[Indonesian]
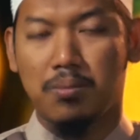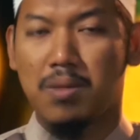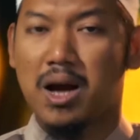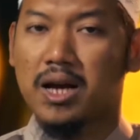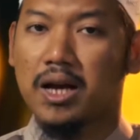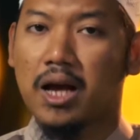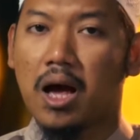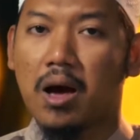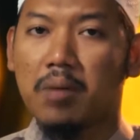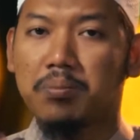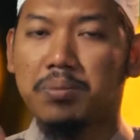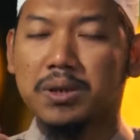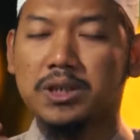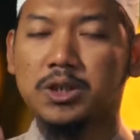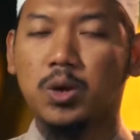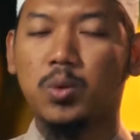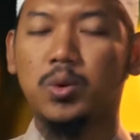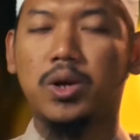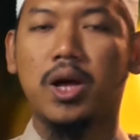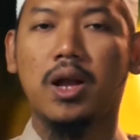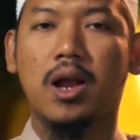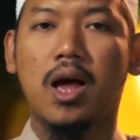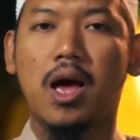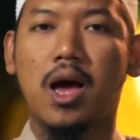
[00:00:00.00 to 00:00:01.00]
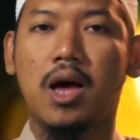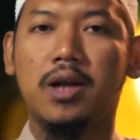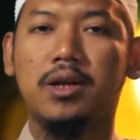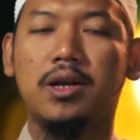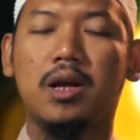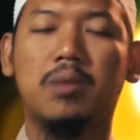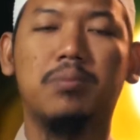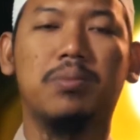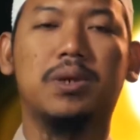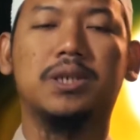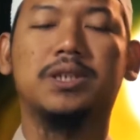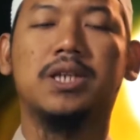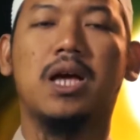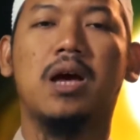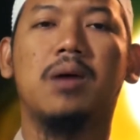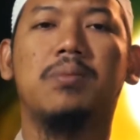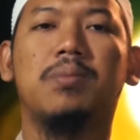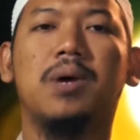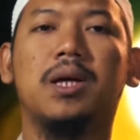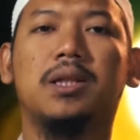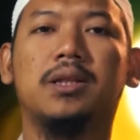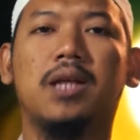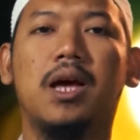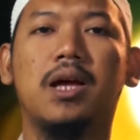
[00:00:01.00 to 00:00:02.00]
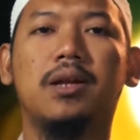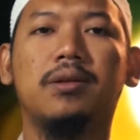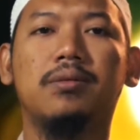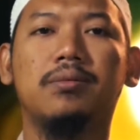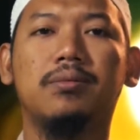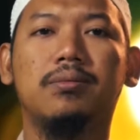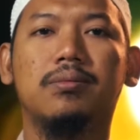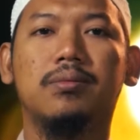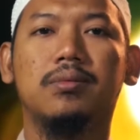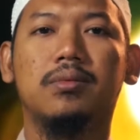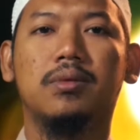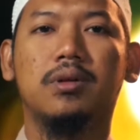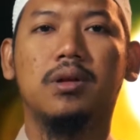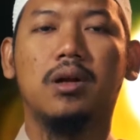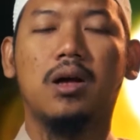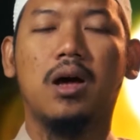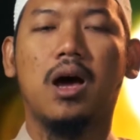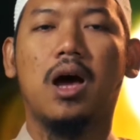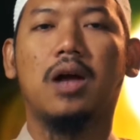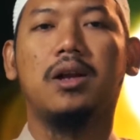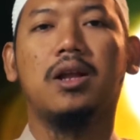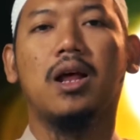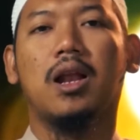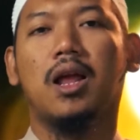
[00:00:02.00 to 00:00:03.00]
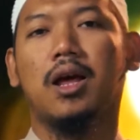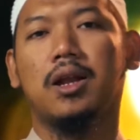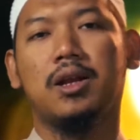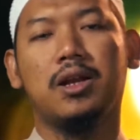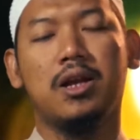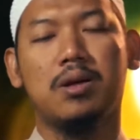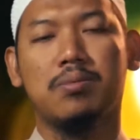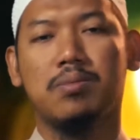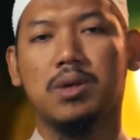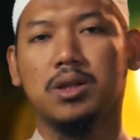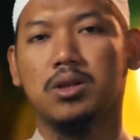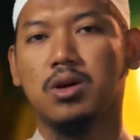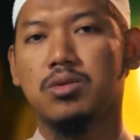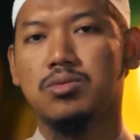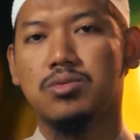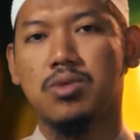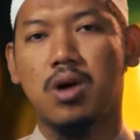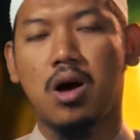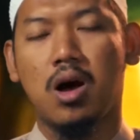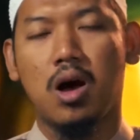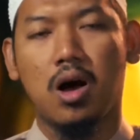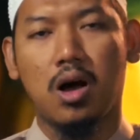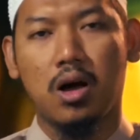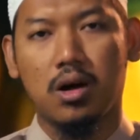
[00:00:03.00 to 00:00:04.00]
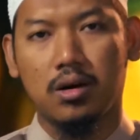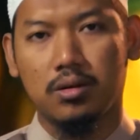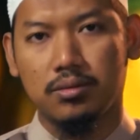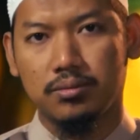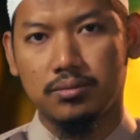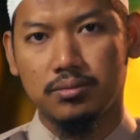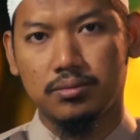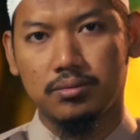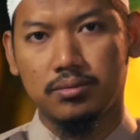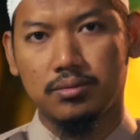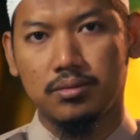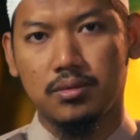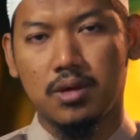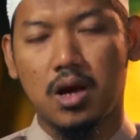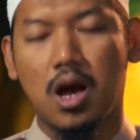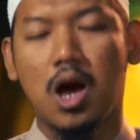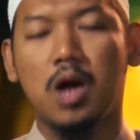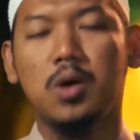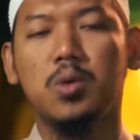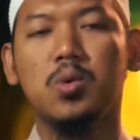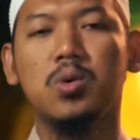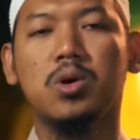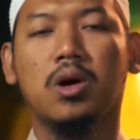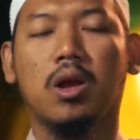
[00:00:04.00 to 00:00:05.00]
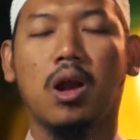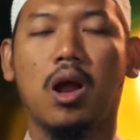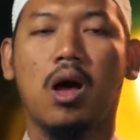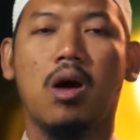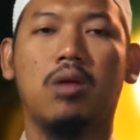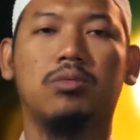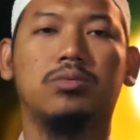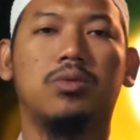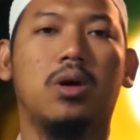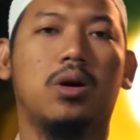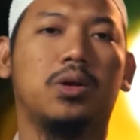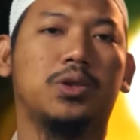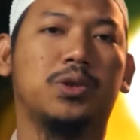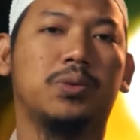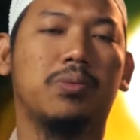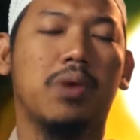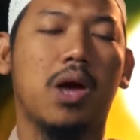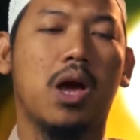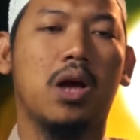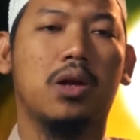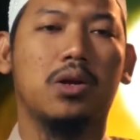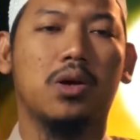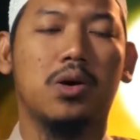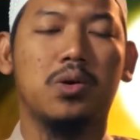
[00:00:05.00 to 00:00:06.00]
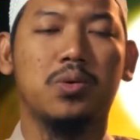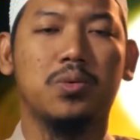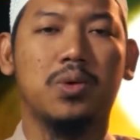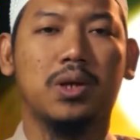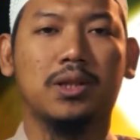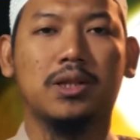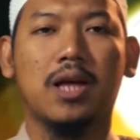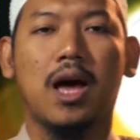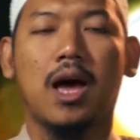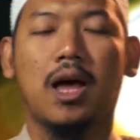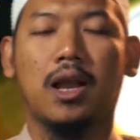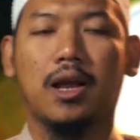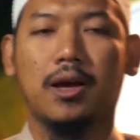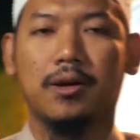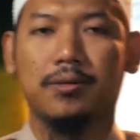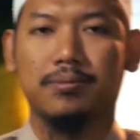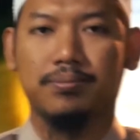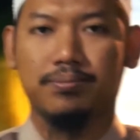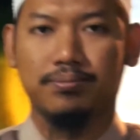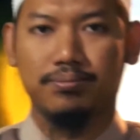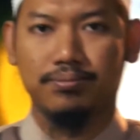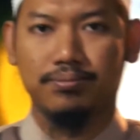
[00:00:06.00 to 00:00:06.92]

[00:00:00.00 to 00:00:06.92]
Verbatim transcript: Maka persaudaraan dan persahabatan adalah nikmat Allah. Anugerah Allah subhanahu wa ta'ala.